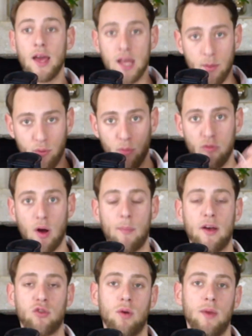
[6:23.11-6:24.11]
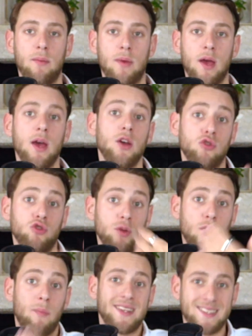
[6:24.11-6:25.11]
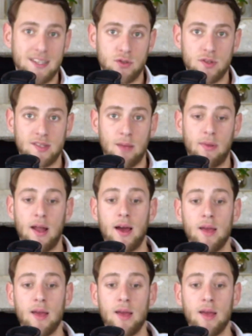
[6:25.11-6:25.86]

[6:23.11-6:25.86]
et pour pouvoir par soi-même justement passer ce step-là